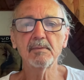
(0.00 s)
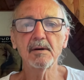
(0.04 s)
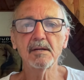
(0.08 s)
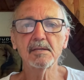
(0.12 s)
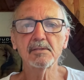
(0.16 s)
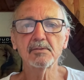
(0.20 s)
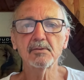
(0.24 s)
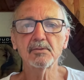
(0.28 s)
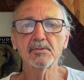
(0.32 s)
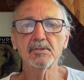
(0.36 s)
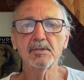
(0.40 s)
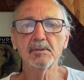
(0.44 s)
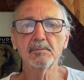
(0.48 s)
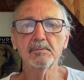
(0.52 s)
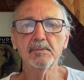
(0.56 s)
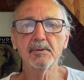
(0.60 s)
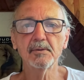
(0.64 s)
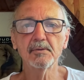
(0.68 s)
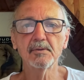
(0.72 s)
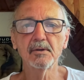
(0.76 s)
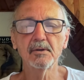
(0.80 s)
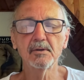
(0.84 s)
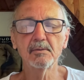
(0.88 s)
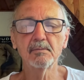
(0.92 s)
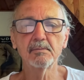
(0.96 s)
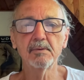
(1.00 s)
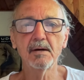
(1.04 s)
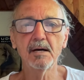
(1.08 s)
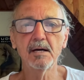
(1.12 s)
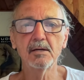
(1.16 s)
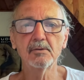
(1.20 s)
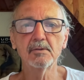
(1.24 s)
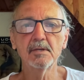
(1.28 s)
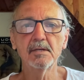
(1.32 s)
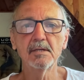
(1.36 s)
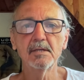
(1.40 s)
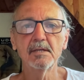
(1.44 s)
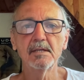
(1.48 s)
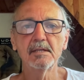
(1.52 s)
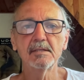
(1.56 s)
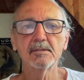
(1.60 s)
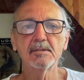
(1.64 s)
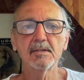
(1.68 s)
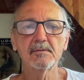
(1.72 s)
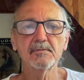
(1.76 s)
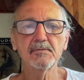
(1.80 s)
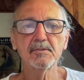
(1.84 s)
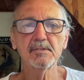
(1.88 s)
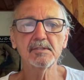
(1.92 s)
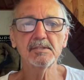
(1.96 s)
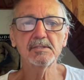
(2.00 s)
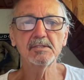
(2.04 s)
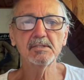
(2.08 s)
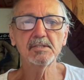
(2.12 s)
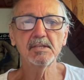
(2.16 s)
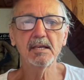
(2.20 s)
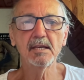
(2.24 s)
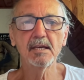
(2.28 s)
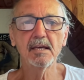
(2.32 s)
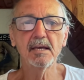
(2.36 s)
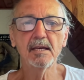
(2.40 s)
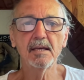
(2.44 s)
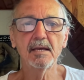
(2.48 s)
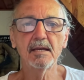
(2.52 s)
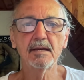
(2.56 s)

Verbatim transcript: bardzo się podobał. Te wszystkie